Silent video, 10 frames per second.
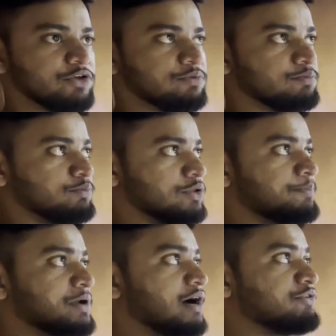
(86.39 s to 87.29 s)
विद
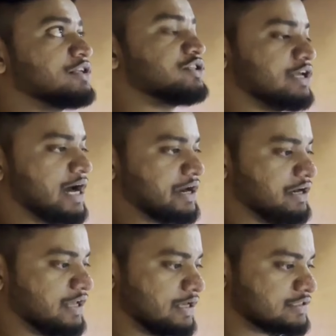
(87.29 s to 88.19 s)
मतलब काफ़ी अच्छी
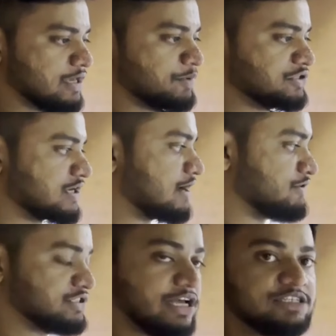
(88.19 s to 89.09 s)
आर एन डी इसके पीछे
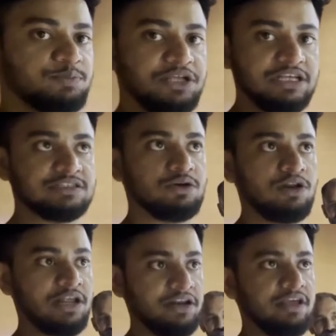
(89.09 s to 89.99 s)
काफ़ी अच्छा एक्सपीरियंस
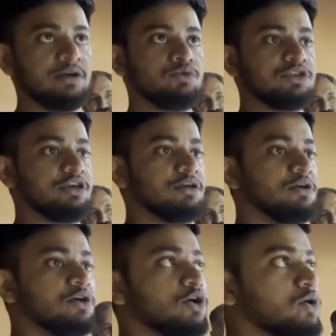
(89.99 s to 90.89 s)
और लर्निंग है खुद की
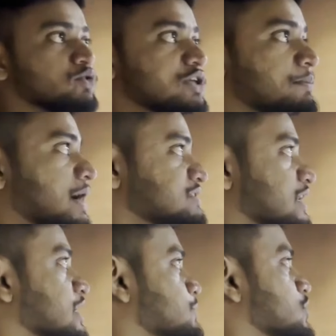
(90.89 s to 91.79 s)
उसके बाद
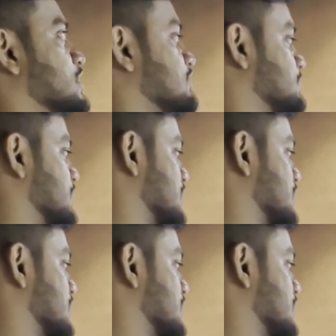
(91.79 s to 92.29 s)
जाके ये प्रोडक्ट डेवलप